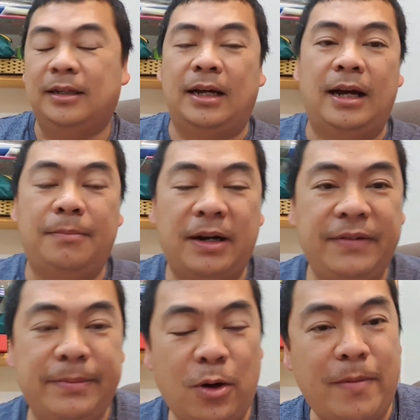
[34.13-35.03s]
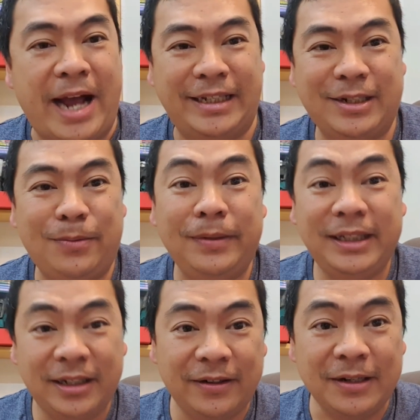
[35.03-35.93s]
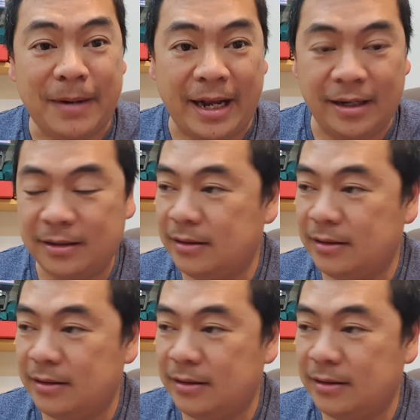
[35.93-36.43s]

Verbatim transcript: À, bởi vì mỗi bạn chỉ có một ít thôi các bạn.